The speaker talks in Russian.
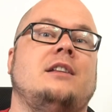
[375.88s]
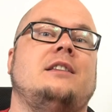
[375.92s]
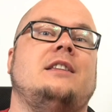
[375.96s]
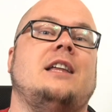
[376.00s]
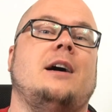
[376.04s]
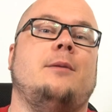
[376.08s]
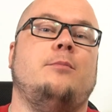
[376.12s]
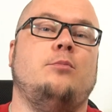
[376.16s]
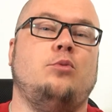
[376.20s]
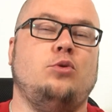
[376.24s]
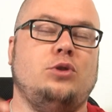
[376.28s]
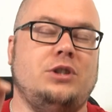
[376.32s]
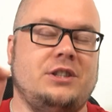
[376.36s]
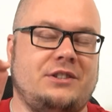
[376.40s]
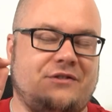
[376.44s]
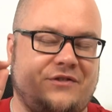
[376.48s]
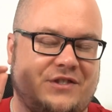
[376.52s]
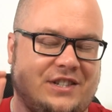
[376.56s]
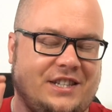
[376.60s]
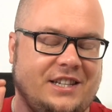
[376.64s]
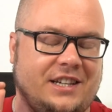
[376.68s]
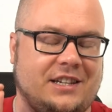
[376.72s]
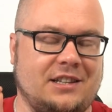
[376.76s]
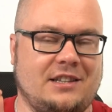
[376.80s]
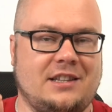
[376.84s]
Там будет
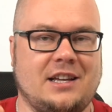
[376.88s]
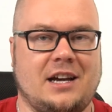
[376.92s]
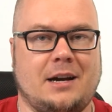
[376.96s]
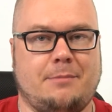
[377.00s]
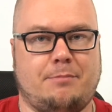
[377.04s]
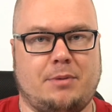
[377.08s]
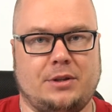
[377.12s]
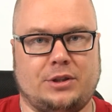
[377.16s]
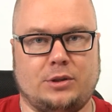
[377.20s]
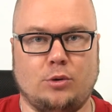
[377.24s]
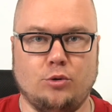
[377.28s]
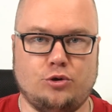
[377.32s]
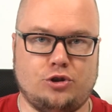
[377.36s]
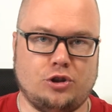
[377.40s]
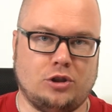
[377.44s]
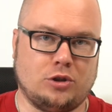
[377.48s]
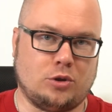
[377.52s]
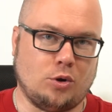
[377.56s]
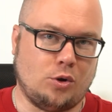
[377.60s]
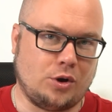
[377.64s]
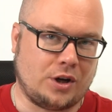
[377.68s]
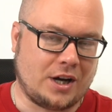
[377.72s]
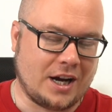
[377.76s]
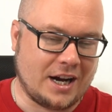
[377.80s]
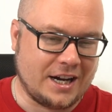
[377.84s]
всегда подключен
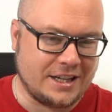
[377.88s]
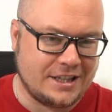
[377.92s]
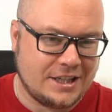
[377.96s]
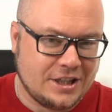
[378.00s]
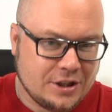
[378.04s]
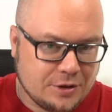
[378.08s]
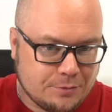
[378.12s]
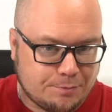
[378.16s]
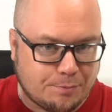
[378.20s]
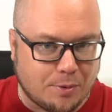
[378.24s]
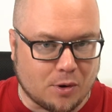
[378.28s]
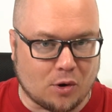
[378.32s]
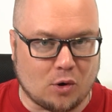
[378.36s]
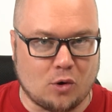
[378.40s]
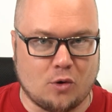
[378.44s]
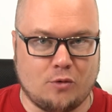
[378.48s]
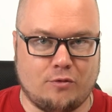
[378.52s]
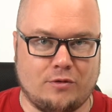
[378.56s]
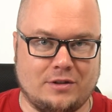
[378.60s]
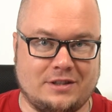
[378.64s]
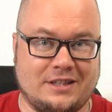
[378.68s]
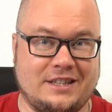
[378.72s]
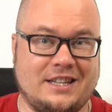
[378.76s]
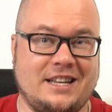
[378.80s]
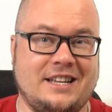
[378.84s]
только один
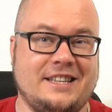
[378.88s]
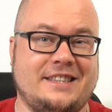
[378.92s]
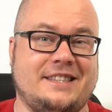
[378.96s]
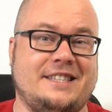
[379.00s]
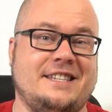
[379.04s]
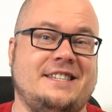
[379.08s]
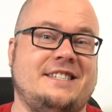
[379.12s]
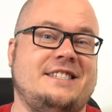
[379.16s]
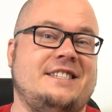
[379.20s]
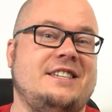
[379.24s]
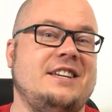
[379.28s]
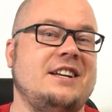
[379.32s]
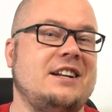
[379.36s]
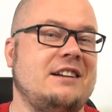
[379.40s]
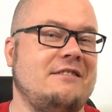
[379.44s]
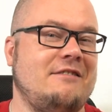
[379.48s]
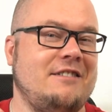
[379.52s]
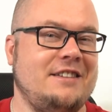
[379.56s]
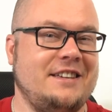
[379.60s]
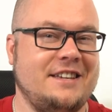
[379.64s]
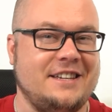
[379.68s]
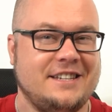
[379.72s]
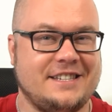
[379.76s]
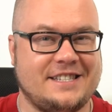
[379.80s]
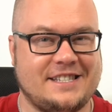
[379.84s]
провод для
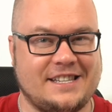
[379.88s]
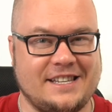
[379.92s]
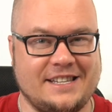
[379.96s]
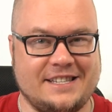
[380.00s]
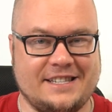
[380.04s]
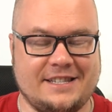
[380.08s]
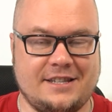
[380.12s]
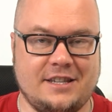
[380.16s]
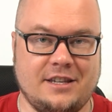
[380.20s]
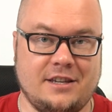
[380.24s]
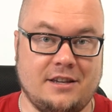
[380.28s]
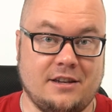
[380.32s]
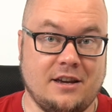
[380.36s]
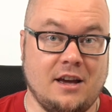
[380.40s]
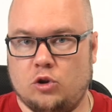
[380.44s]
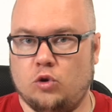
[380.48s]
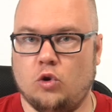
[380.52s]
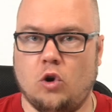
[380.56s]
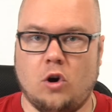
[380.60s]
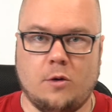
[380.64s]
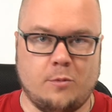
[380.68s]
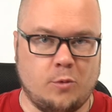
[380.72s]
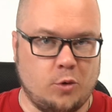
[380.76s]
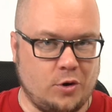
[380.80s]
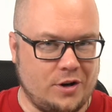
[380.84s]
тестирования SSD.
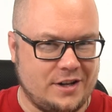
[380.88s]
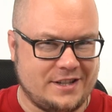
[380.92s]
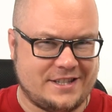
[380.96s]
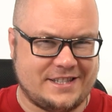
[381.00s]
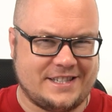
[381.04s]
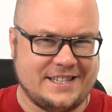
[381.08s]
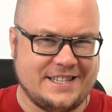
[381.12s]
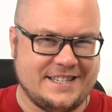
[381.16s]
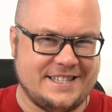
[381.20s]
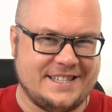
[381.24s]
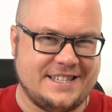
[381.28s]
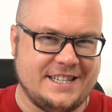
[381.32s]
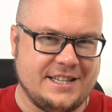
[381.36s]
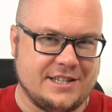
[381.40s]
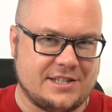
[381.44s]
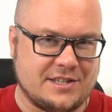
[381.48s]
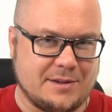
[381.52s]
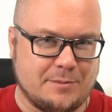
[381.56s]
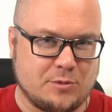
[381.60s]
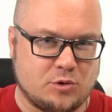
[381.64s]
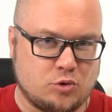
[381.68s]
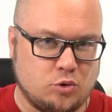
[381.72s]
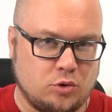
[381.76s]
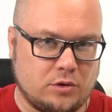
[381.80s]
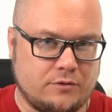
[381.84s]
Ну а мой SSD
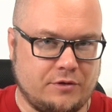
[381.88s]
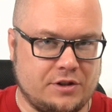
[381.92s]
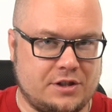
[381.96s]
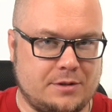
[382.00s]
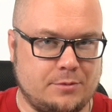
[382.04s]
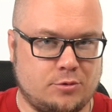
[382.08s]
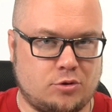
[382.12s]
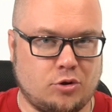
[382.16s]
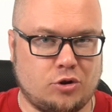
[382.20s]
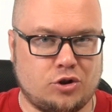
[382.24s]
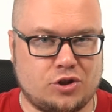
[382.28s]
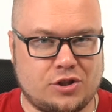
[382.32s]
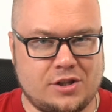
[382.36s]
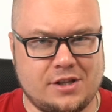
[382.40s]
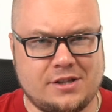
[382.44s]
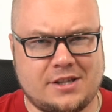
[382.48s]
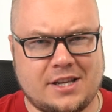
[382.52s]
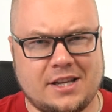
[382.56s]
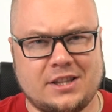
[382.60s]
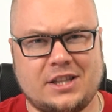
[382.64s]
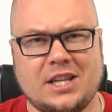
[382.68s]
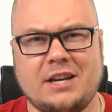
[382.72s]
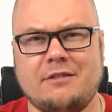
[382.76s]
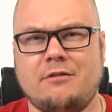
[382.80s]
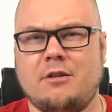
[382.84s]
Samsung
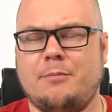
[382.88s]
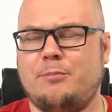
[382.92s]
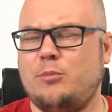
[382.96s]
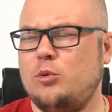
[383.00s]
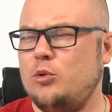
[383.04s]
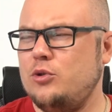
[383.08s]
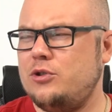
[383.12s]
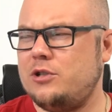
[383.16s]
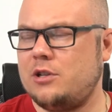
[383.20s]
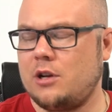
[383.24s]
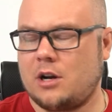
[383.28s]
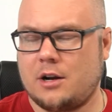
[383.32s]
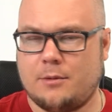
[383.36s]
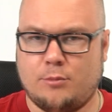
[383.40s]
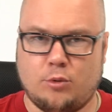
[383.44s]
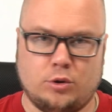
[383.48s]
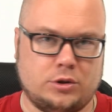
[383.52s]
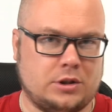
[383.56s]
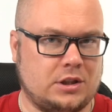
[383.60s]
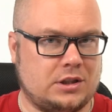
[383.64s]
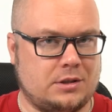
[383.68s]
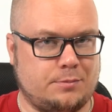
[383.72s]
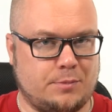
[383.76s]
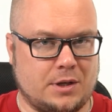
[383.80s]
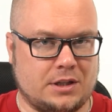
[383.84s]
860 Evo пусть
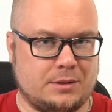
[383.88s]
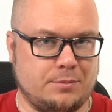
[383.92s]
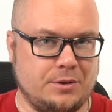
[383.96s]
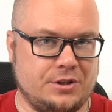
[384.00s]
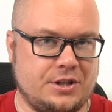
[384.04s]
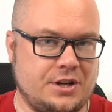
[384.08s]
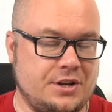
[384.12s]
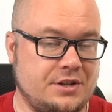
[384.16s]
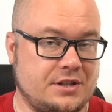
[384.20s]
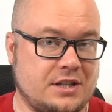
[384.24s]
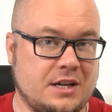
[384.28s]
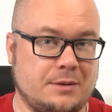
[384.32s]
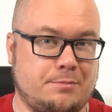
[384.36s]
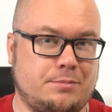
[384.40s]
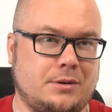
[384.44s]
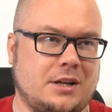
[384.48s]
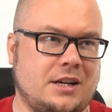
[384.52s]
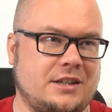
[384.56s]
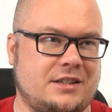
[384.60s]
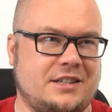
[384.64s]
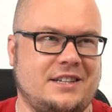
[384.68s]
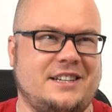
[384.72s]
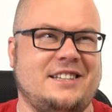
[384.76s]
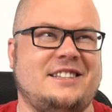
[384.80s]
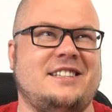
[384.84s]
работает от материнской
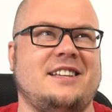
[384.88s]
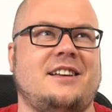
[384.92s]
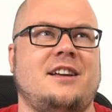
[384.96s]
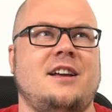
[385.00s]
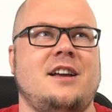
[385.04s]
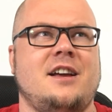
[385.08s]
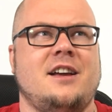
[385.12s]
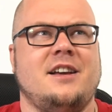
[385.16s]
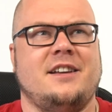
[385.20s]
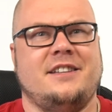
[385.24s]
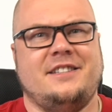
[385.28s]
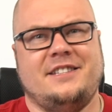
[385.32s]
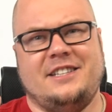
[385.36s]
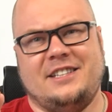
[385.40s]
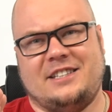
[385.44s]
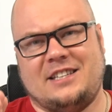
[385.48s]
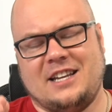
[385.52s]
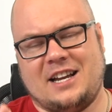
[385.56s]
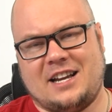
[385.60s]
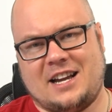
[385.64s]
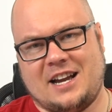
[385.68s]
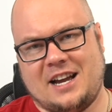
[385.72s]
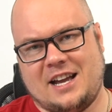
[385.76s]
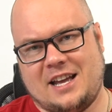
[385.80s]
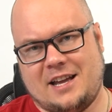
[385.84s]
платы. Это не
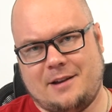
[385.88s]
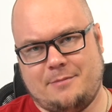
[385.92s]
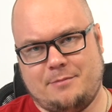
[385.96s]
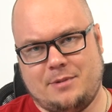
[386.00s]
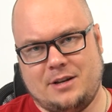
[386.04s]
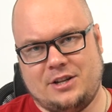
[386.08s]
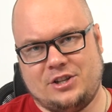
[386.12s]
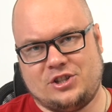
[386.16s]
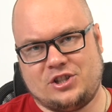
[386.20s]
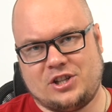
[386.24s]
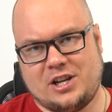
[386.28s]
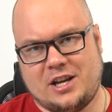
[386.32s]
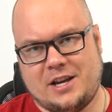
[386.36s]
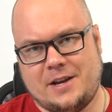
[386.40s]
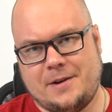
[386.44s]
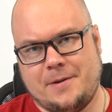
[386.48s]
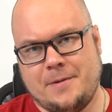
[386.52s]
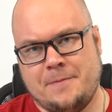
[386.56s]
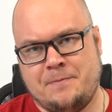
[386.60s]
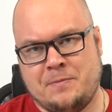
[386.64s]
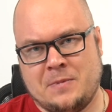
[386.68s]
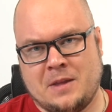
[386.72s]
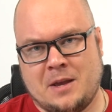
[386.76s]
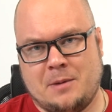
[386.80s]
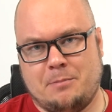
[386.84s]
такая большая
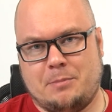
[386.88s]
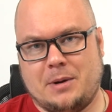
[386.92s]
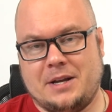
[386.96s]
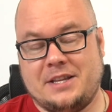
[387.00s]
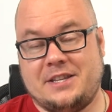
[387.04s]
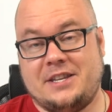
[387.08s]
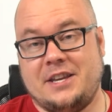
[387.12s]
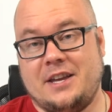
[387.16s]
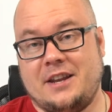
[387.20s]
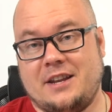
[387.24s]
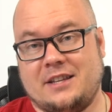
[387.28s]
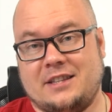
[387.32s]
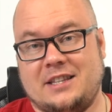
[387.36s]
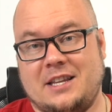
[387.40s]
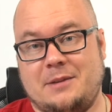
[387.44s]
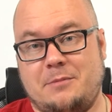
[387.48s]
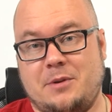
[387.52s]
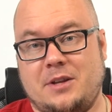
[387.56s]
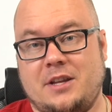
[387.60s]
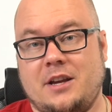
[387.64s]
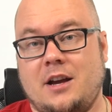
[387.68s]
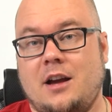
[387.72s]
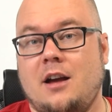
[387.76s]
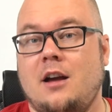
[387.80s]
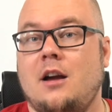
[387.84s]
потеря для
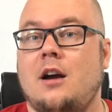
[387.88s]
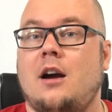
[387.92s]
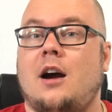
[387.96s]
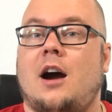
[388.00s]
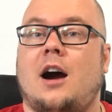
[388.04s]
меня.